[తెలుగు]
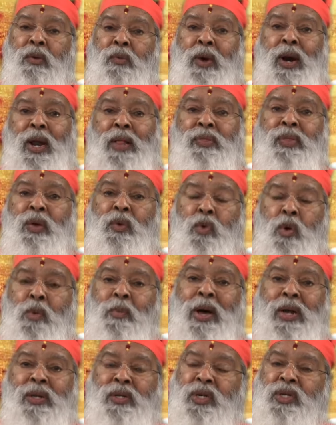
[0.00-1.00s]
వాళ్ళంతా
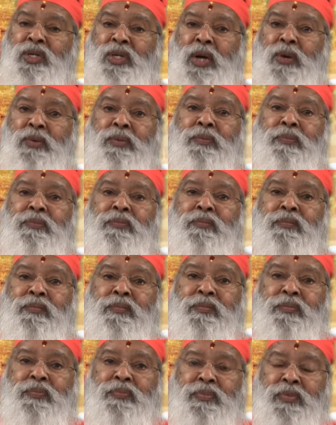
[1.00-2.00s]
హోమాలు చేశారు
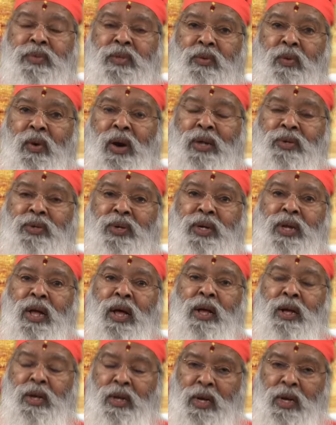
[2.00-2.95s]
వాళ్ళ శరీర